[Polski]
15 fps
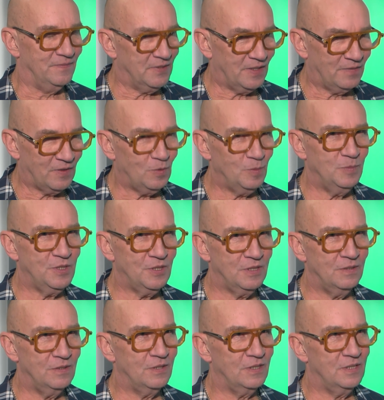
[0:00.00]
Wydawało mi
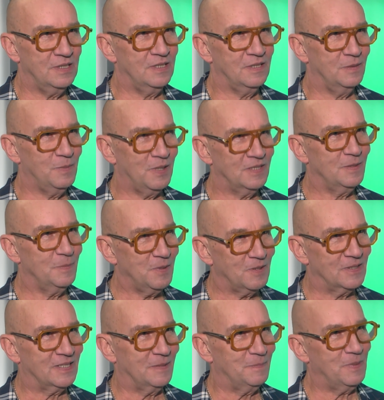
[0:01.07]
się, że jest to bardzo
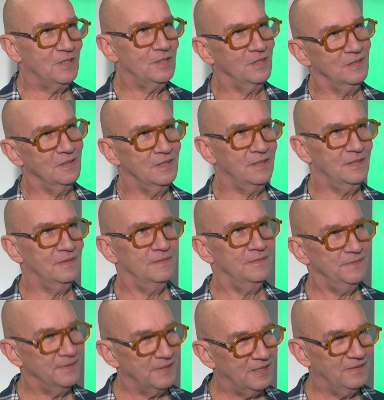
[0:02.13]
proste, patrząc
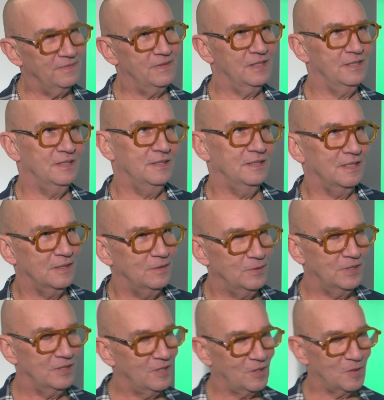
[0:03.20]
w telewizji, jak
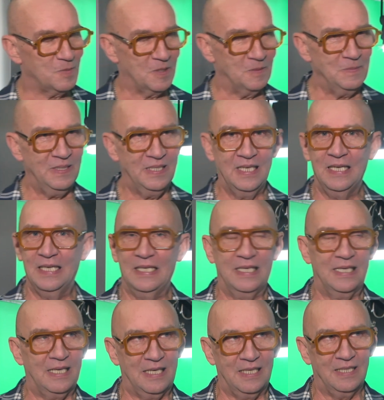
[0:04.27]
ludzie to robią,
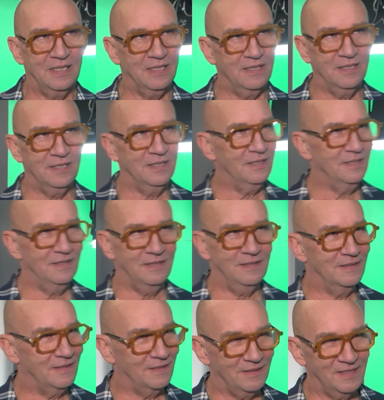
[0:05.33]
ale
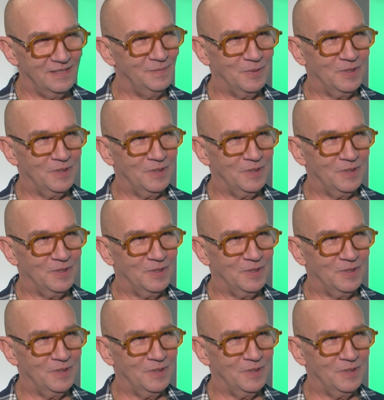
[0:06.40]
to jest